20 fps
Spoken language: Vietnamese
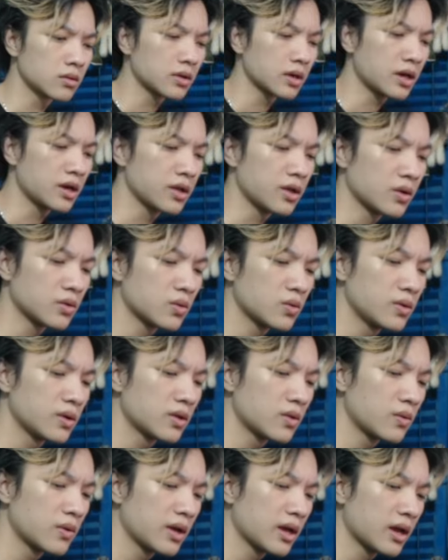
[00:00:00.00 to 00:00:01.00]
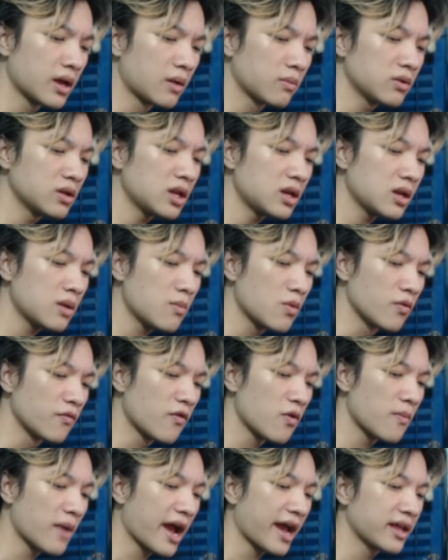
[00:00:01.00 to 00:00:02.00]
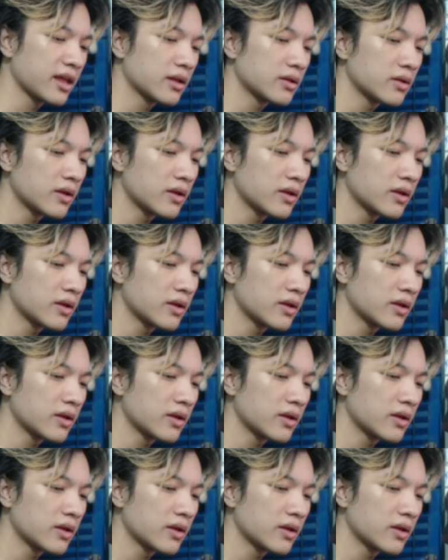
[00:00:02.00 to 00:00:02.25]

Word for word: Nên là do tôi không có thích cái mùi phô mai đâu,